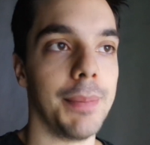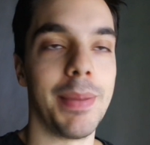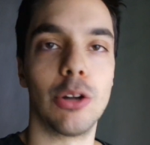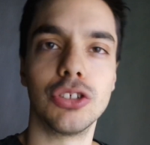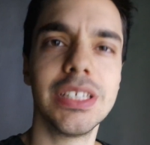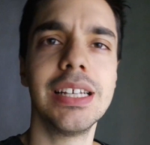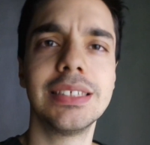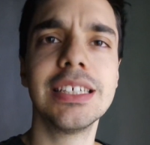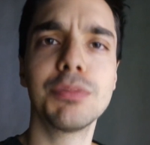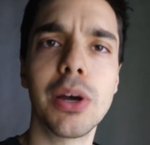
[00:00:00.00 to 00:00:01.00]
pero sí,
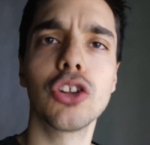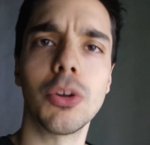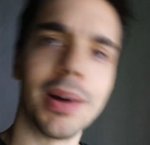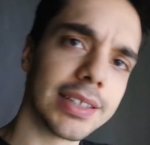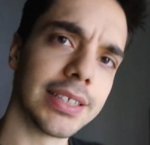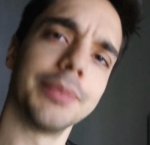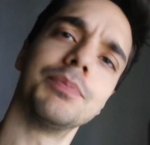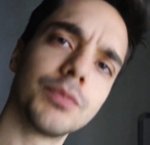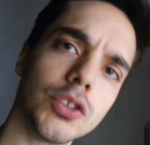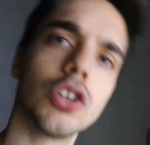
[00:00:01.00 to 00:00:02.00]
sí es bueno tomarse
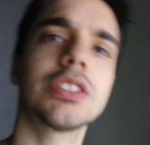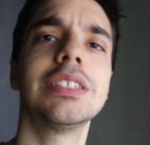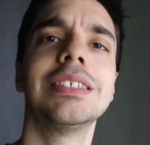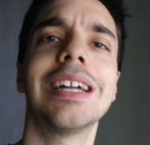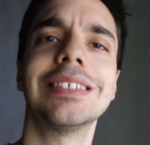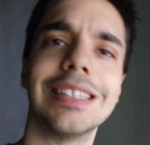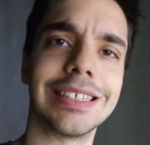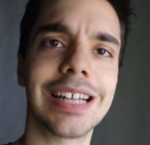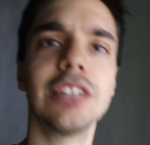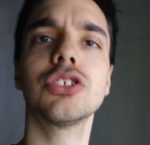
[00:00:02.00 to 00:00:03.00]
dos, tres días de
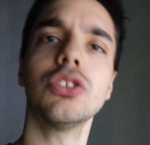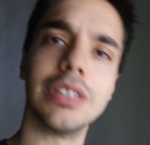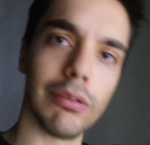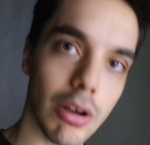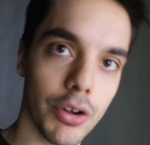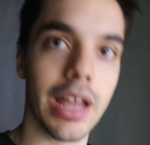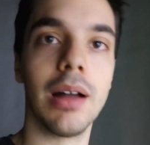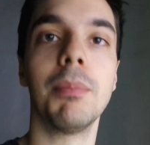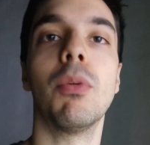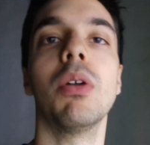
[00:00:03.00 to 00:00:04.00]
descanso y luego
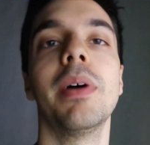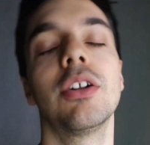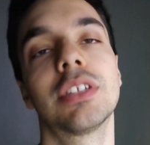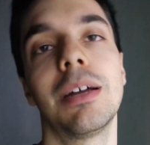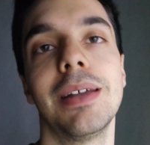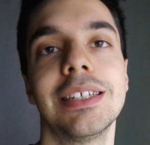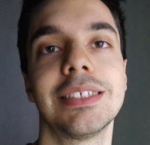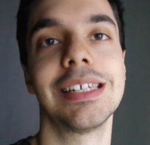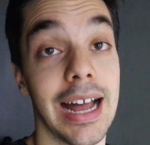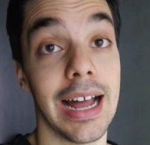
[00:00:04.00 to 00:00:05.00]
ya volver otra
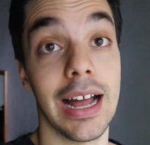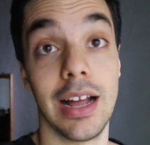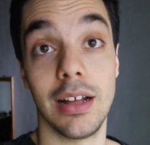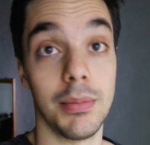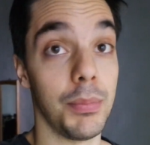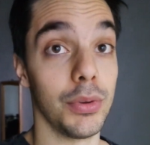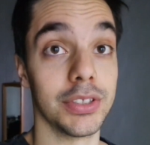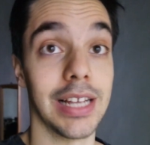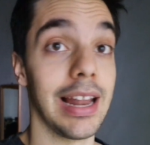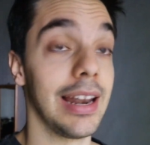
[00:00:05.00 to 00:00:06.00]
vez a,
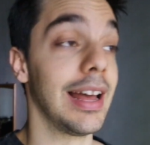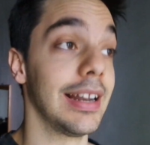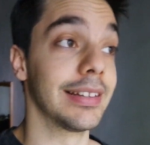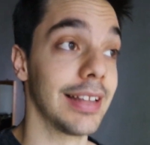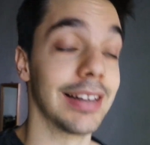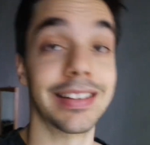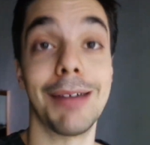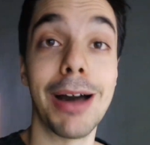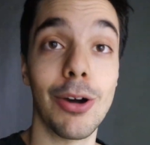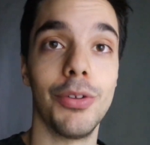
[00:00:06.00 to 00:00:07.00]
pues, al
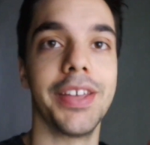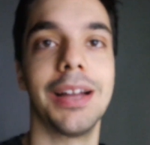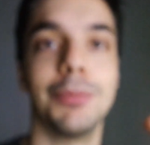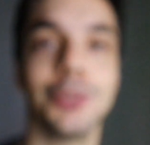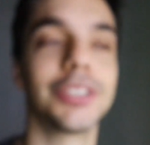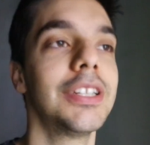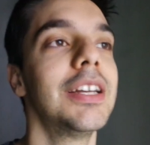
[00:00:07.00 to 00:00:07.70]
trabajo, digamos.